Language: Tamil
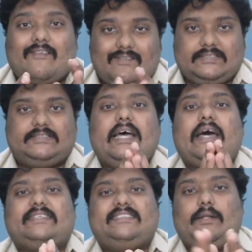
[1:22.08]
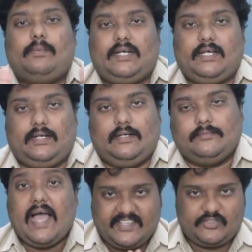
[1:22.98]
வச்சு அரசியல் பண்ணிட்டாங்க
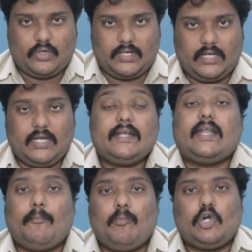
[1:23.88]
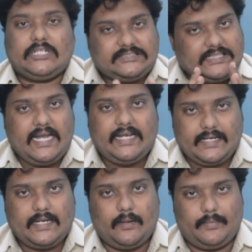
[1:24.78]
ஆக்சுவலாக நம்மளோட ஸ்டாண்ட்
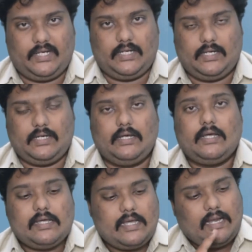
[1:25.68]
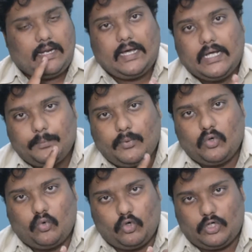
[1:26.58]
என்ன அப்படின்னா
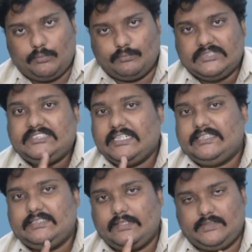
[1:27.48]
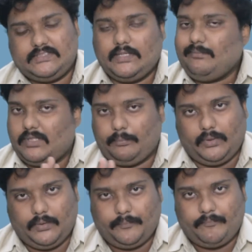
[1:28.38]
கற்பர் கூட்டம் செஞ்ச விஷயம்
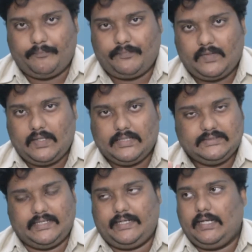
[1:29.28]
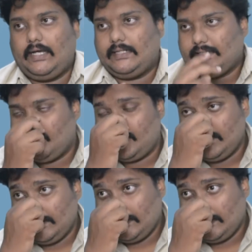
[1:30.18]
தப்பு சரிங்களா அதாவது